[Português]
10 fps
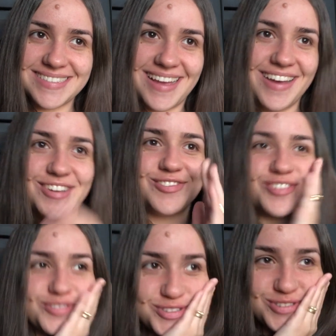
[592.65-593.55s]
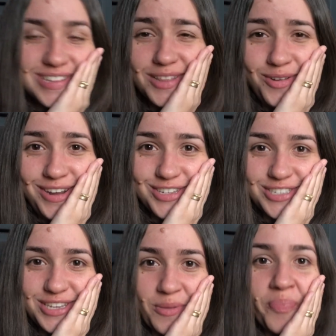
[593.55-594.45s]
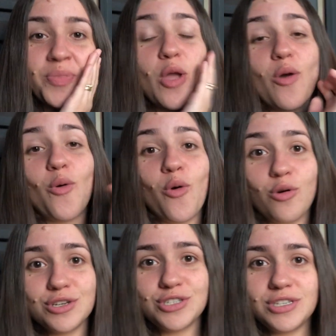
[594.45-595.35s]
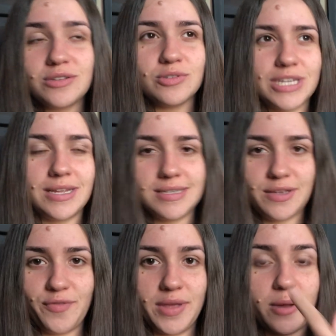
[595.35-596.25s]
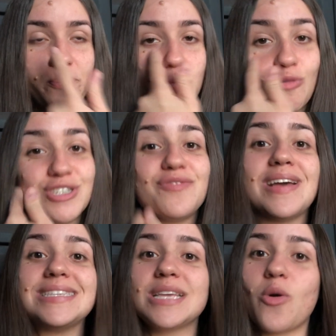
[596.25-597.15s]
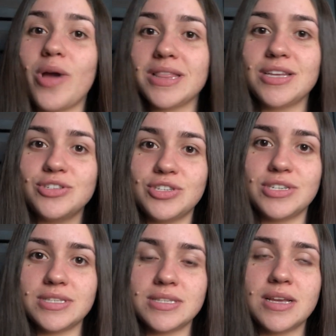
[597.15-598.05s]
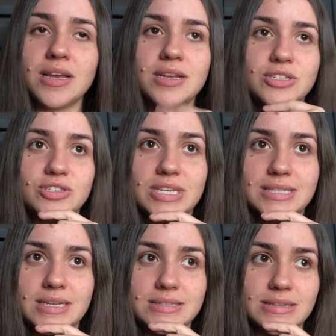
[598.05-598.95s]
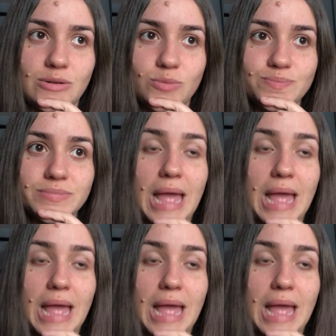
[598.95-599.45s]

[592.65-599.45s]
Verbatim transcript: Ai, gente, tão grandinha hoje, hoje é terça-feira, hoje faz 50 dias de gestação.